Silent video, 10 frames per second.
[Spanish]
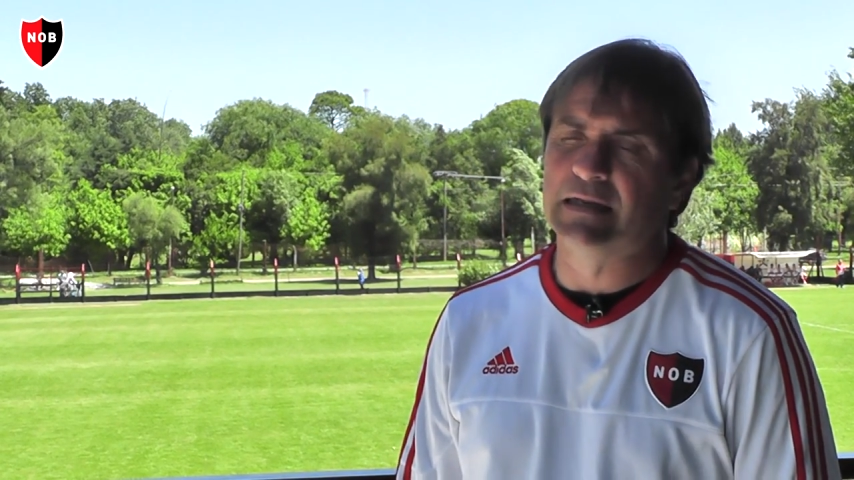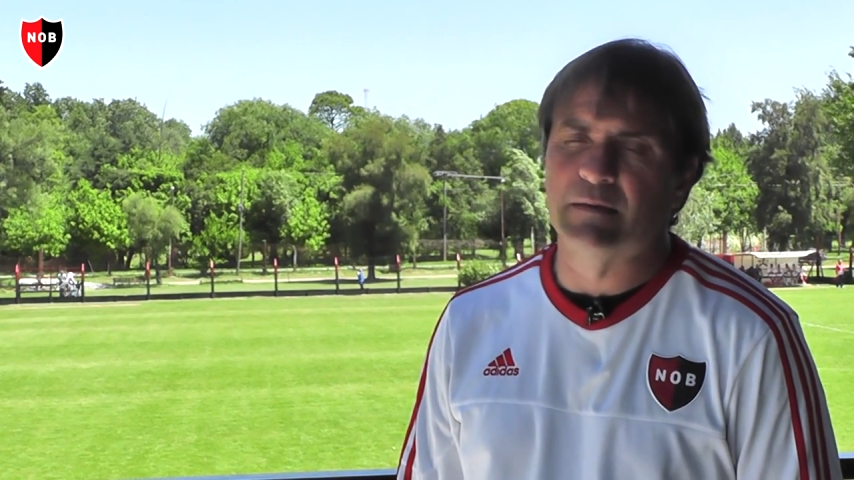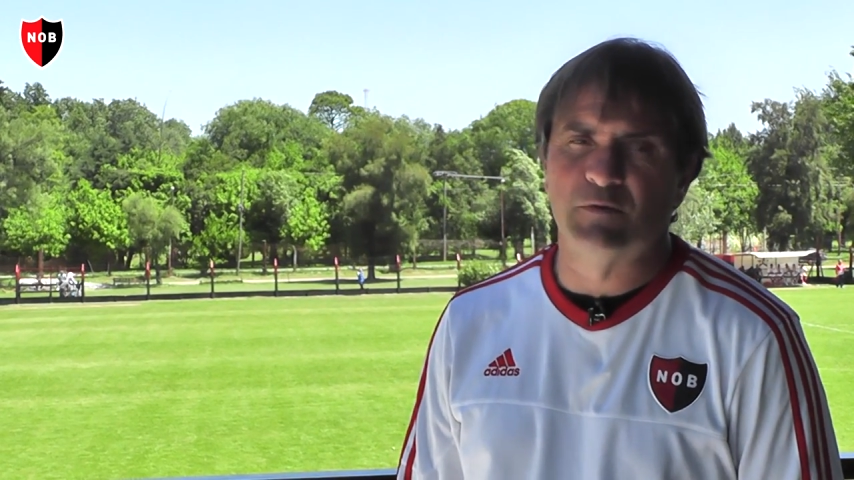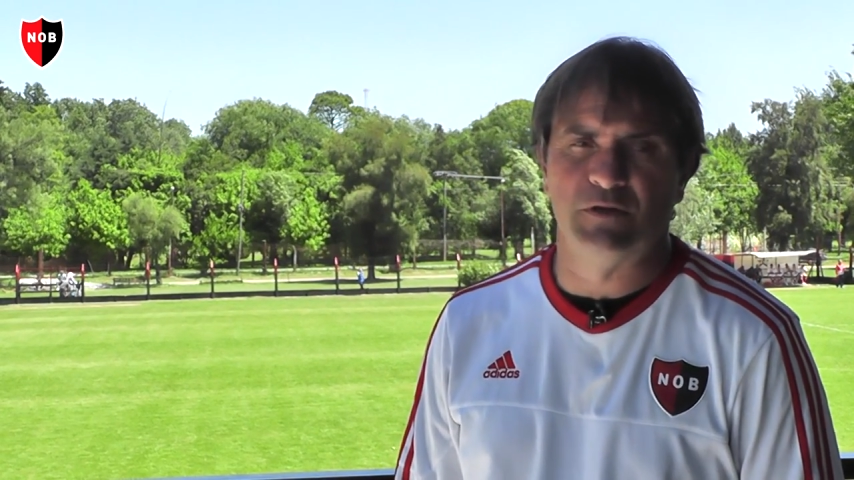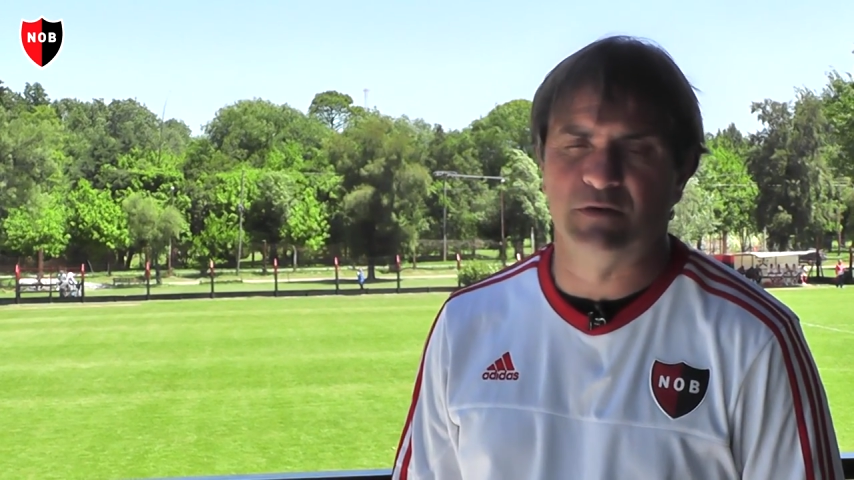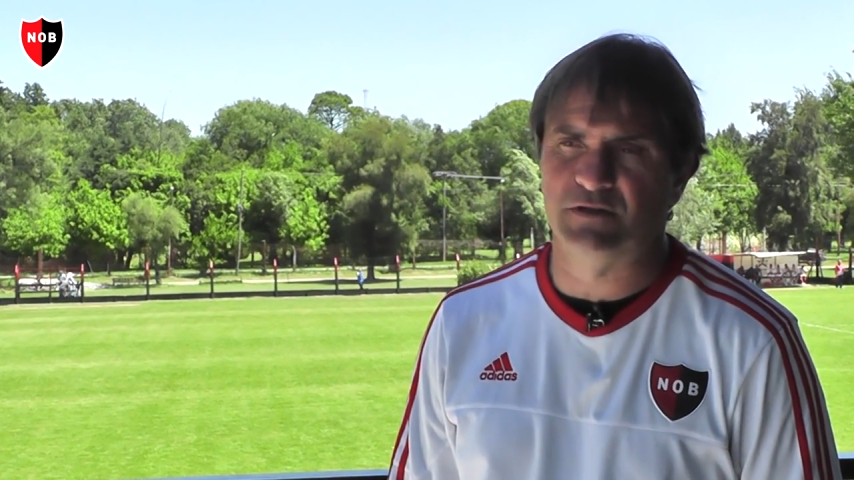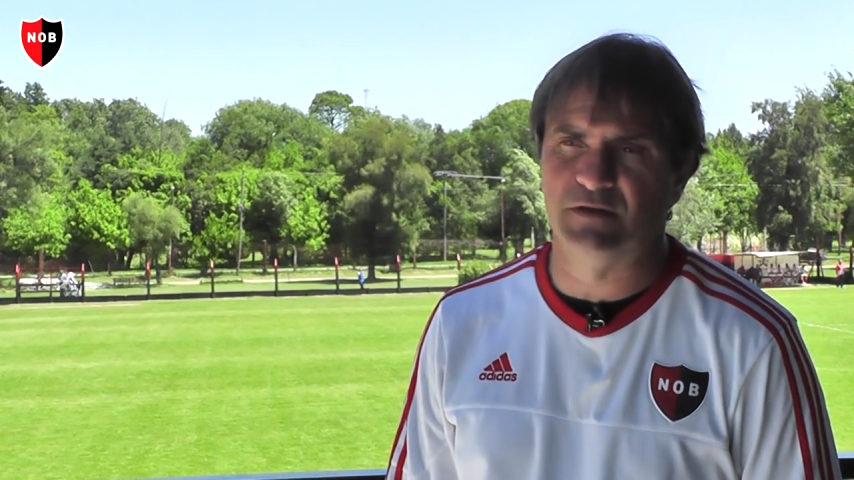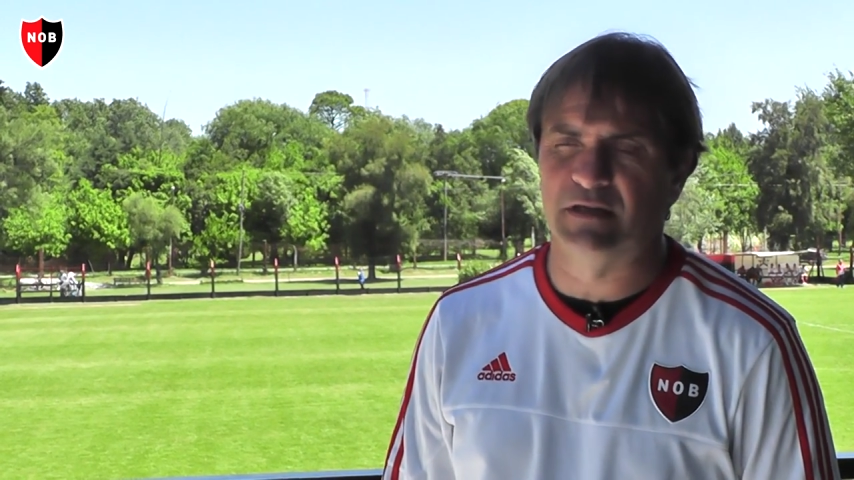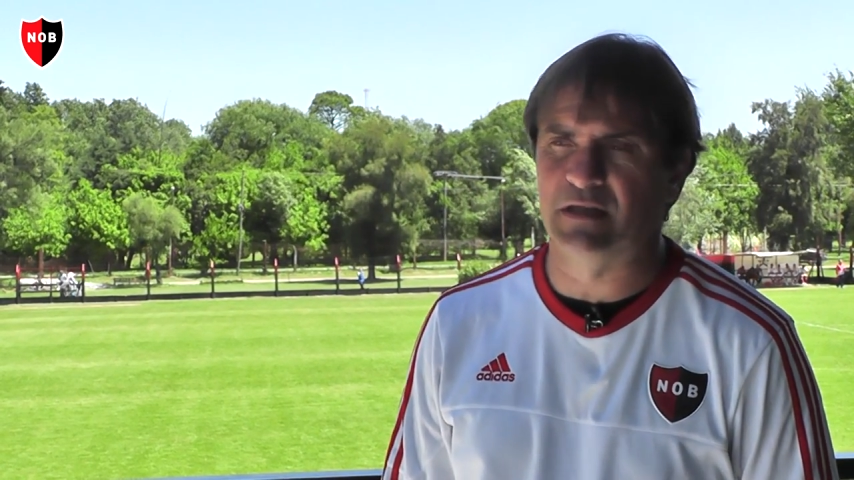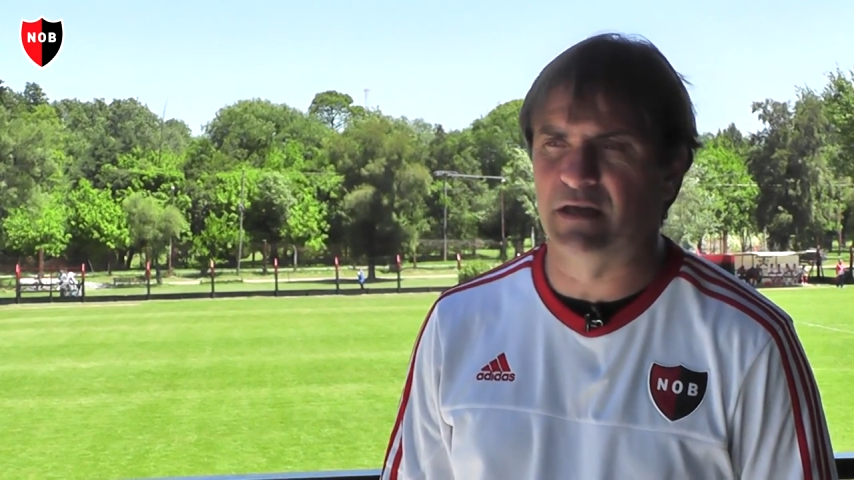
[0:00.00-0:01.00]
la
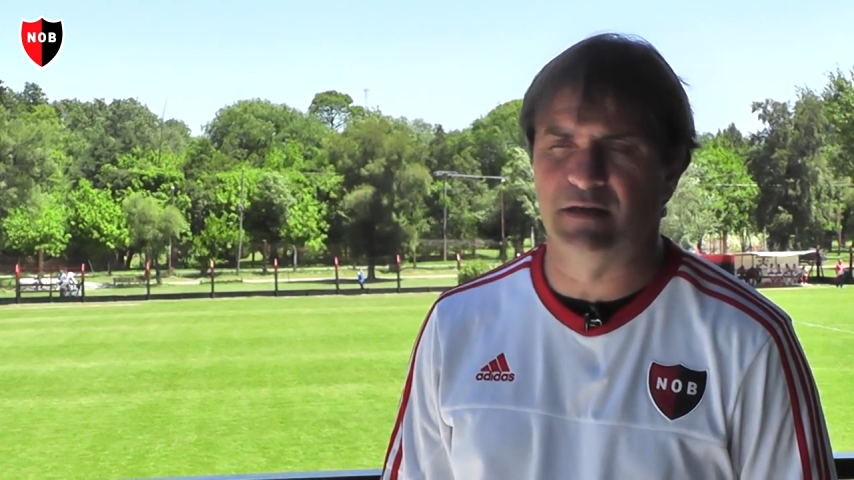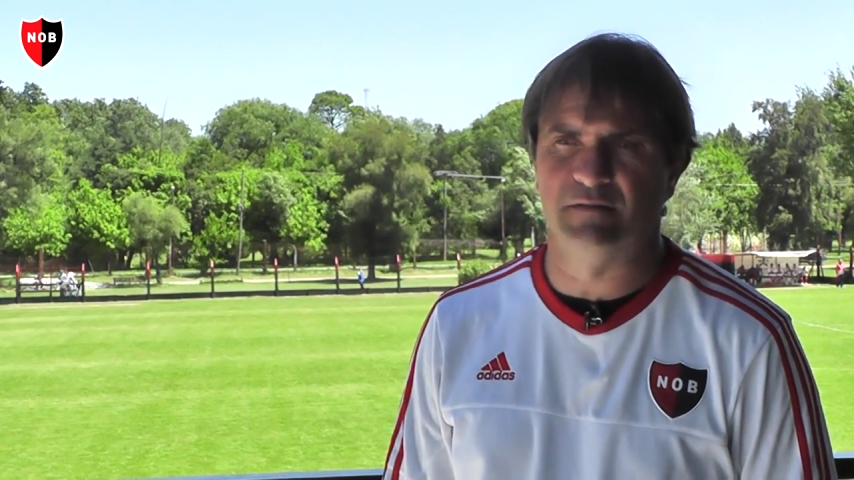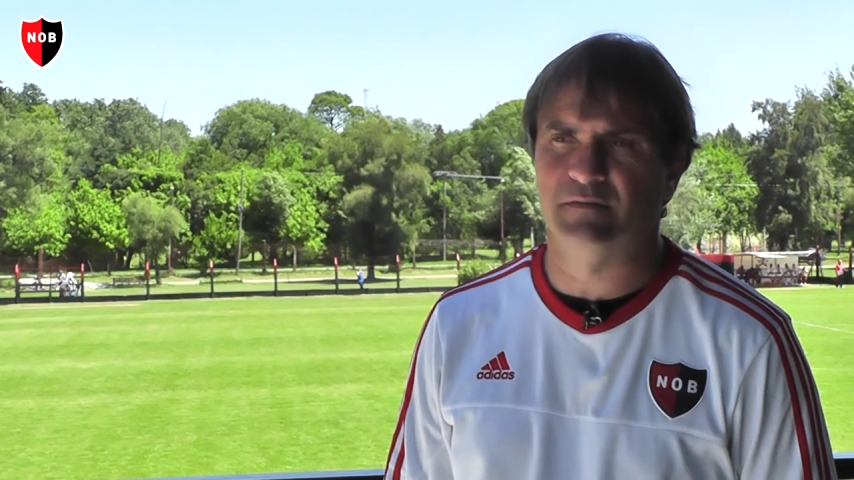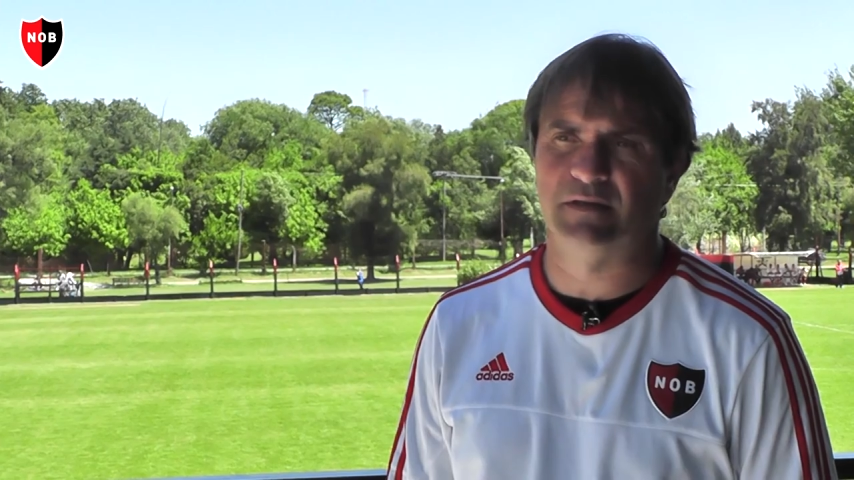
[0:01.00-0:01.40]
motivación la tienen,